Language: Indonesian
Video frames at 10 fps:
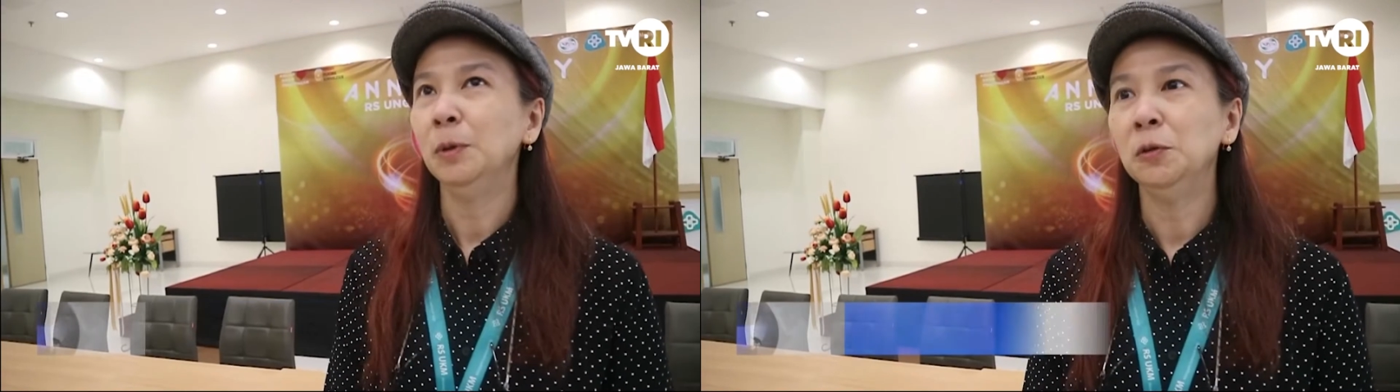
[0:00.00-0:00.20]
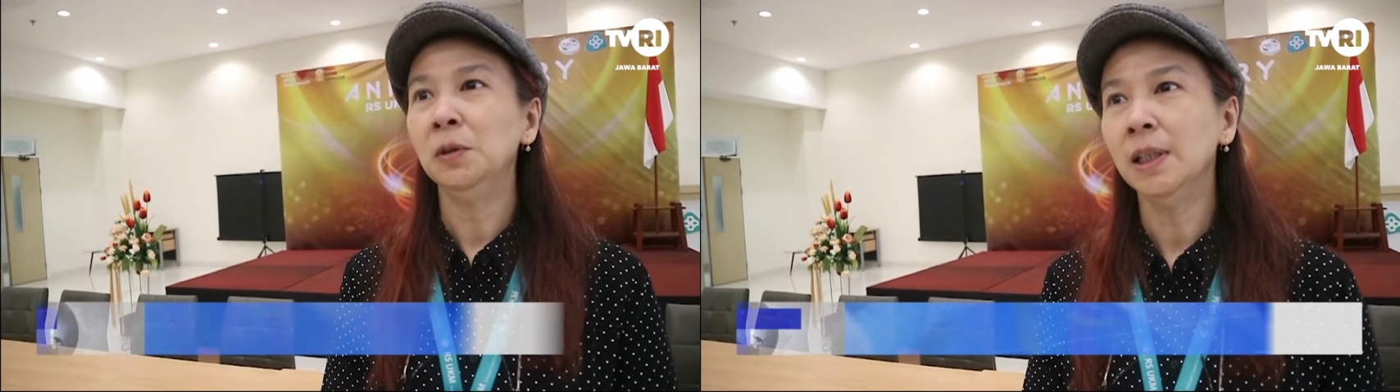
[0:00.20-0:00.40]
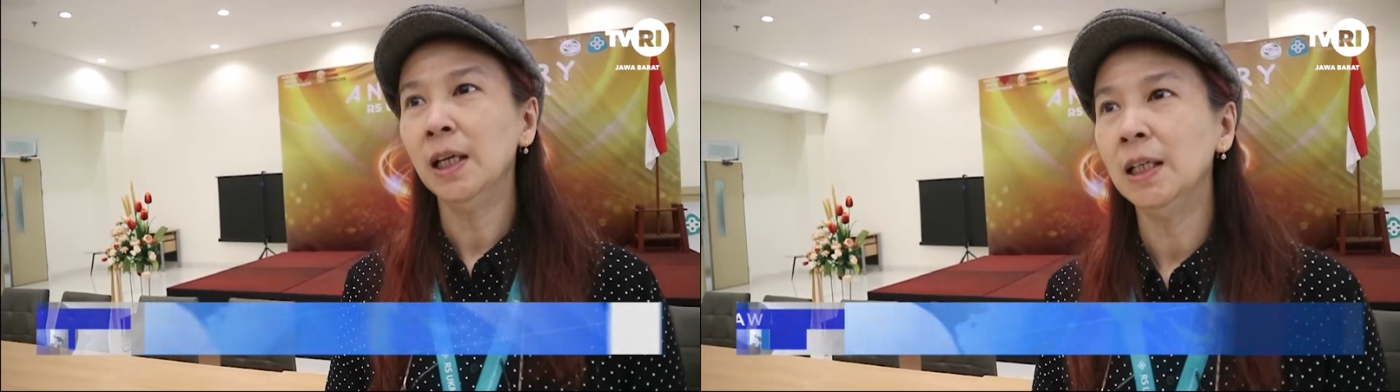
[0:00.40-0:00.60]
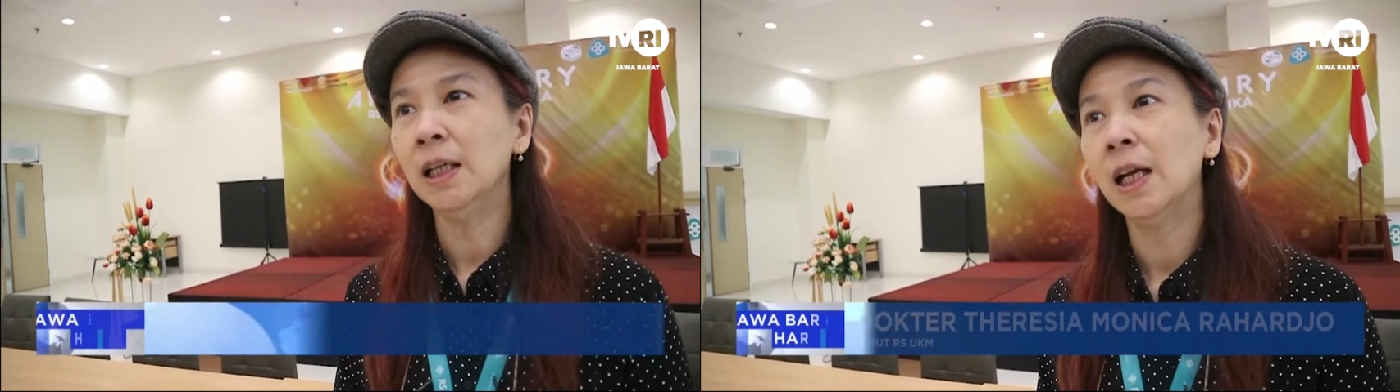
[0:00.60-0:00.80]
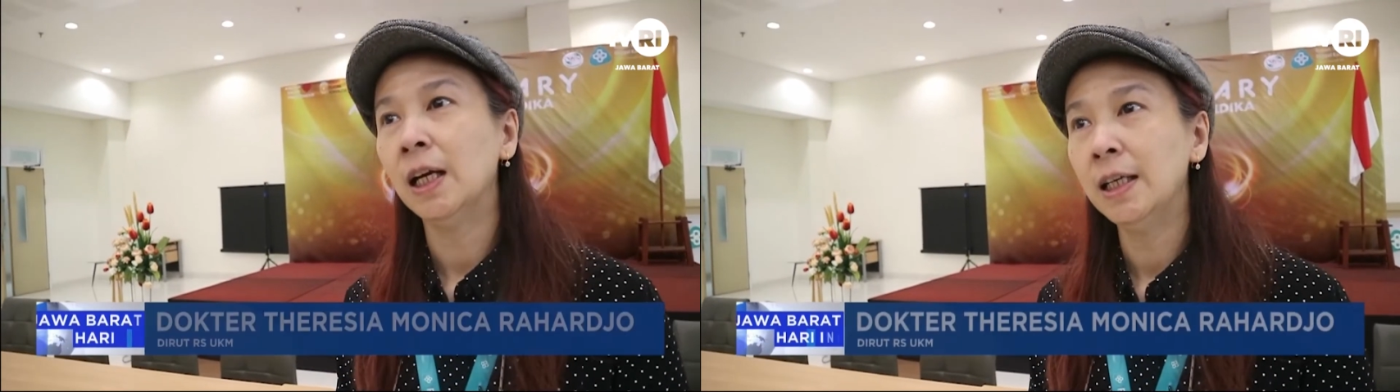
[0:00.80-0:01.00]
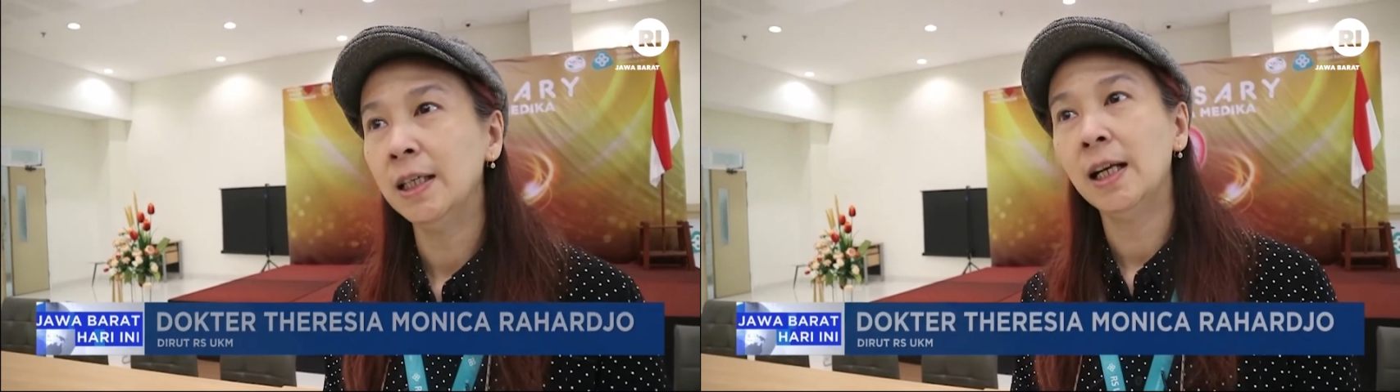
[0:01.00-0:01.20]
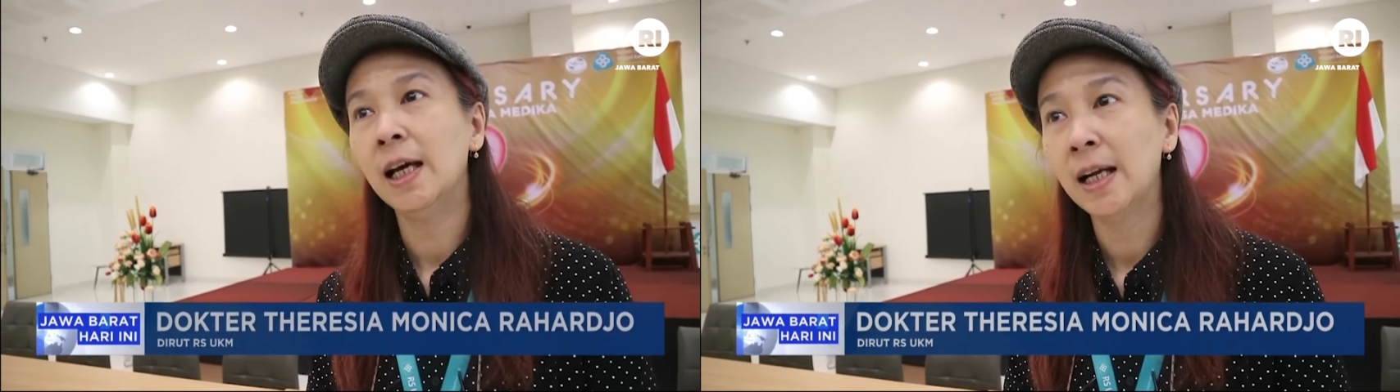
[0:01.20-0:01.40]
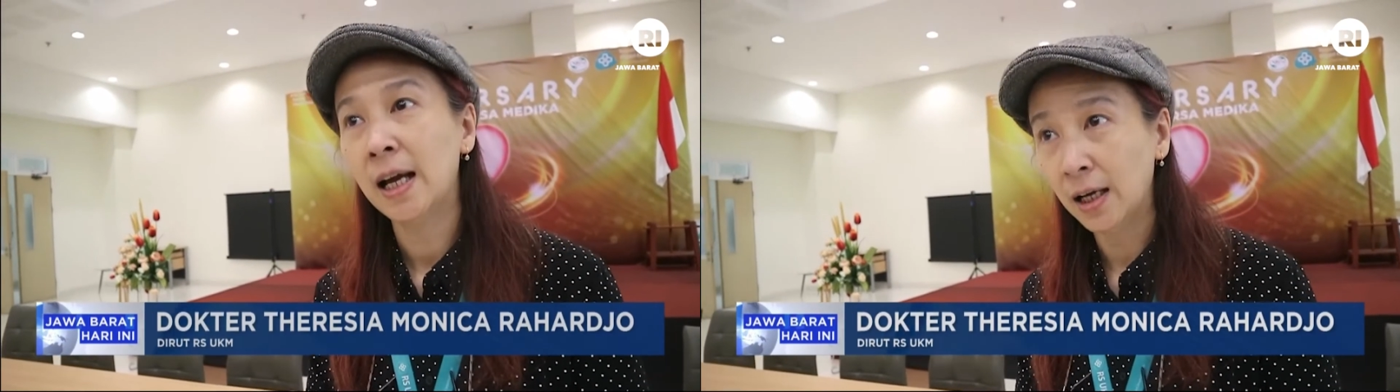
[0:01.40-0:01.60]
Sebetulnya dengan
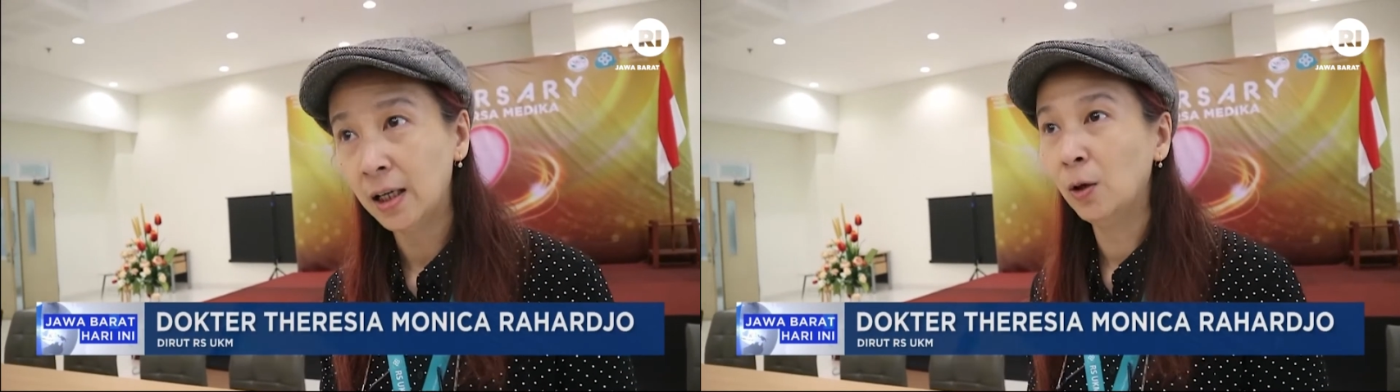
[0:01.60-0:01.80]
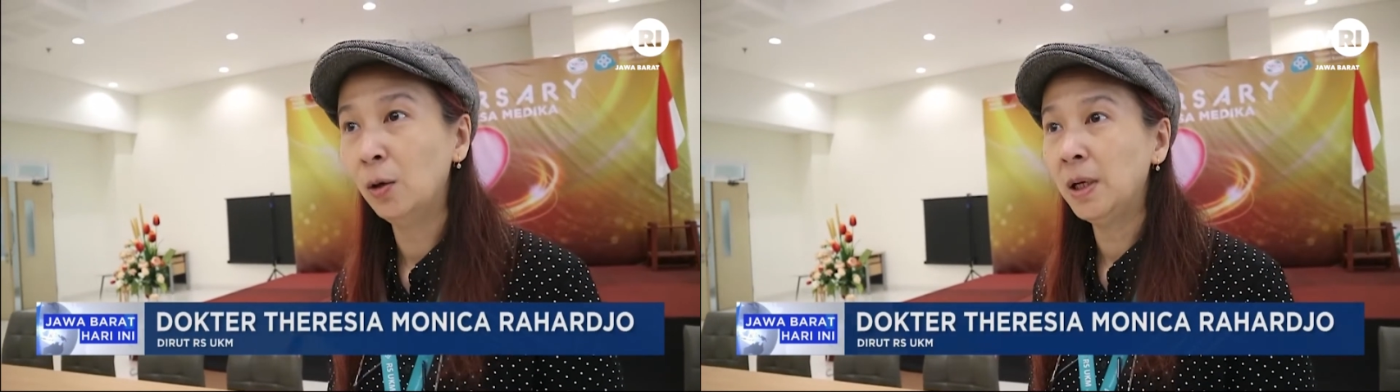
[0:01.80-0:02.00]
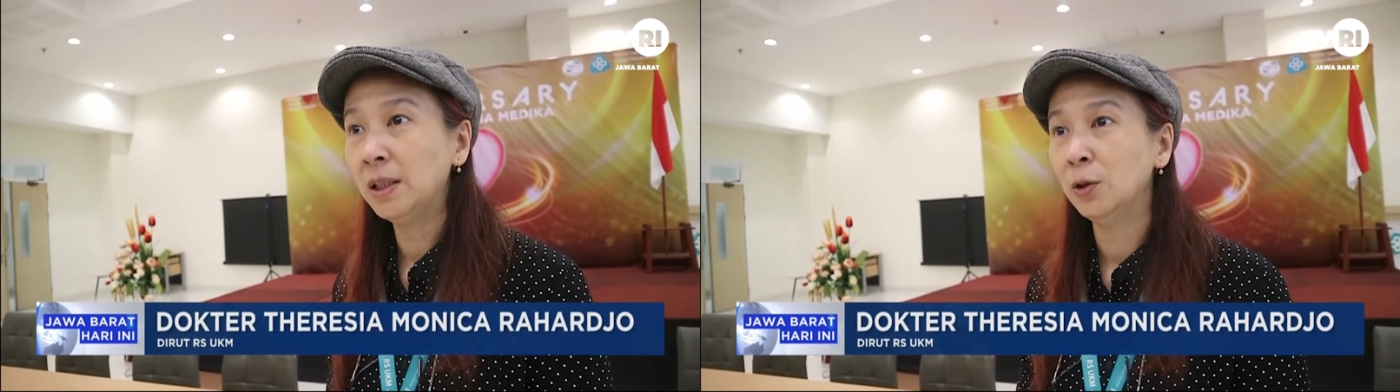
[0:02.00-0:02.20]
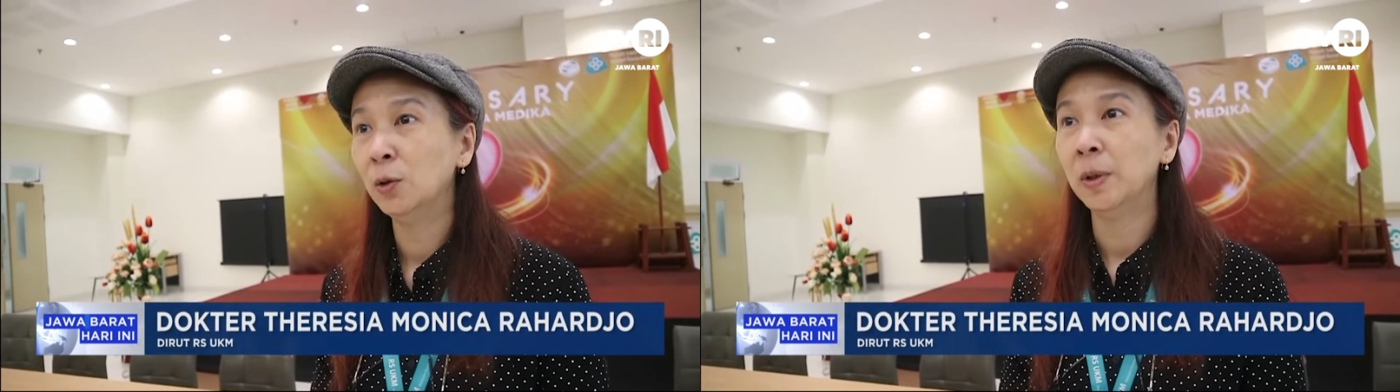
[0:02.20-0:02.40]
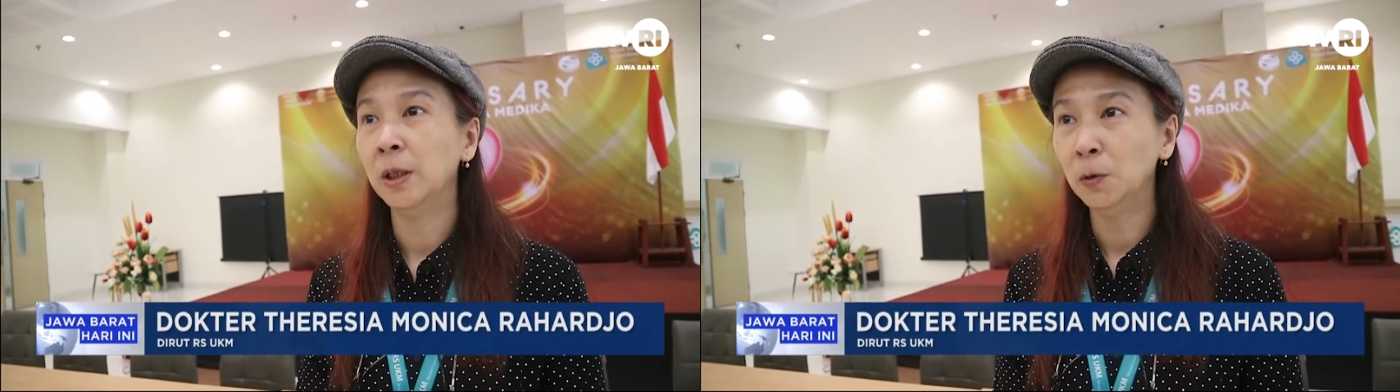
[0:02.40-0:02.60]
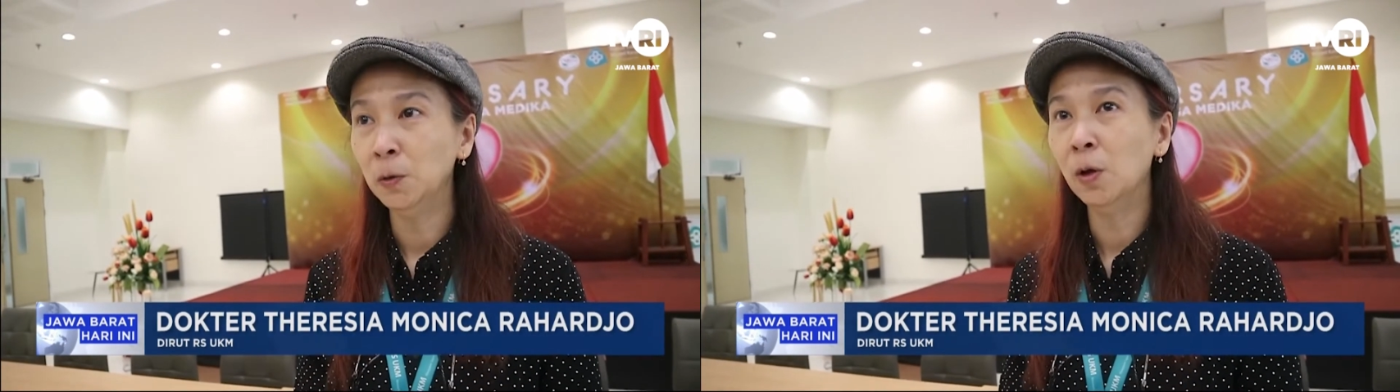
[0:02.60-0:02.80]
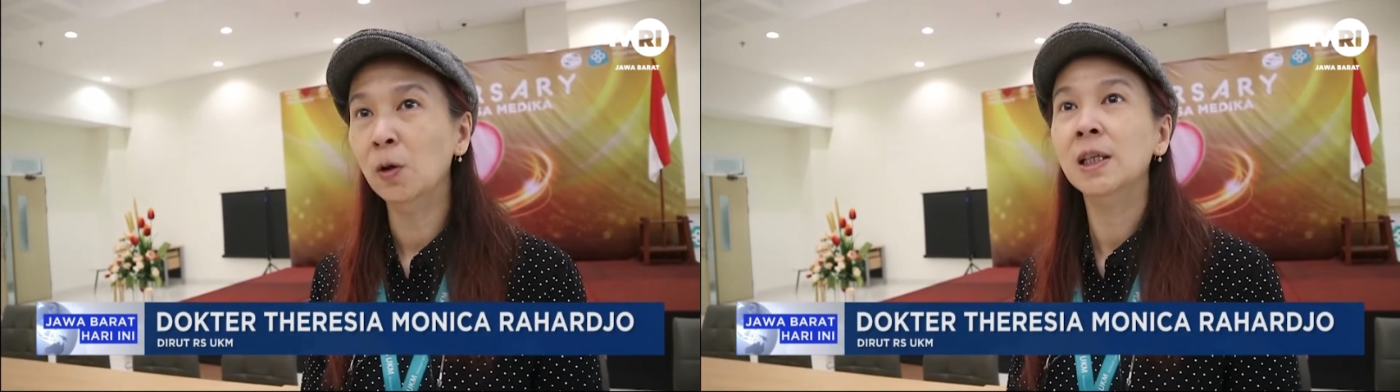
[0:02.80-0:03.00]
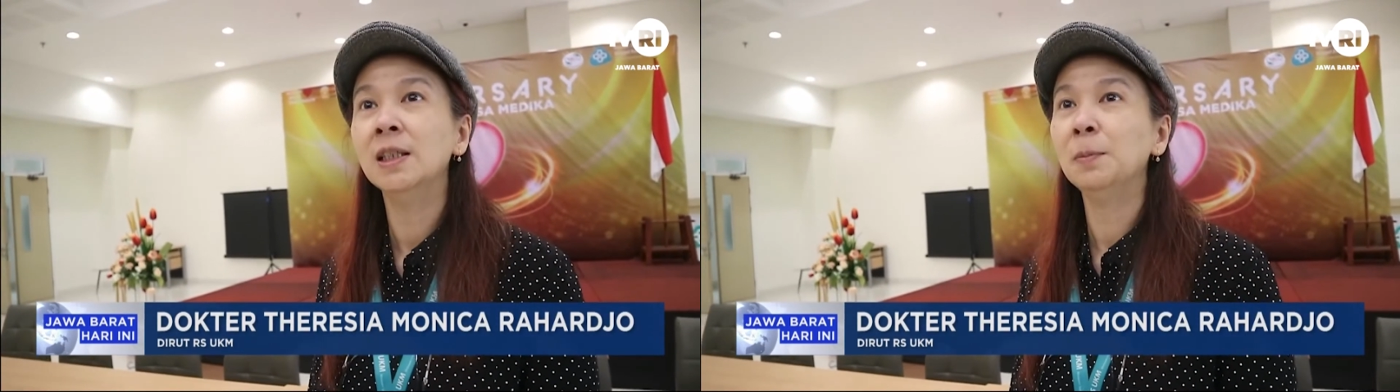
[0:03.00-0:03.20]
adanya larangan obat sirup
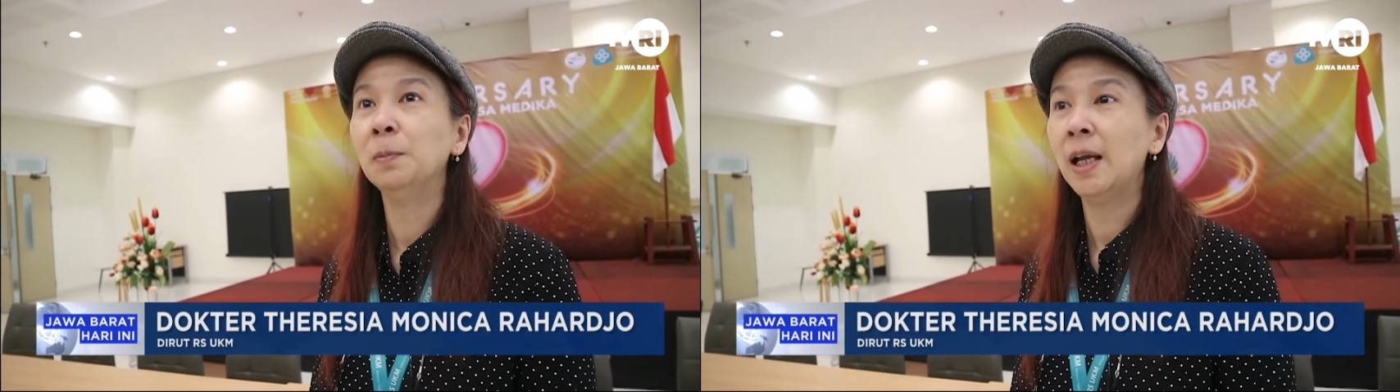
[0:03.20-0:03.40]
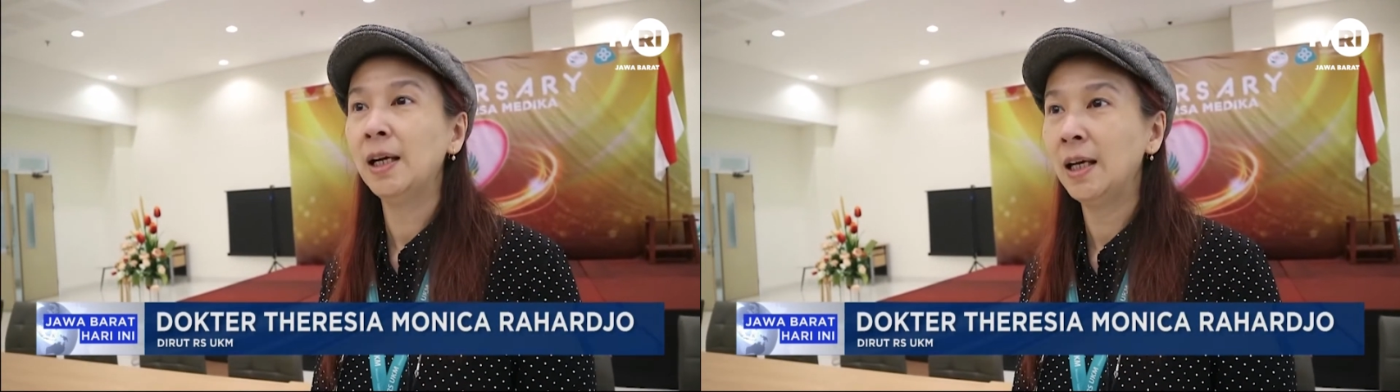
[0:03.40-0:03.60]
itu, kondisi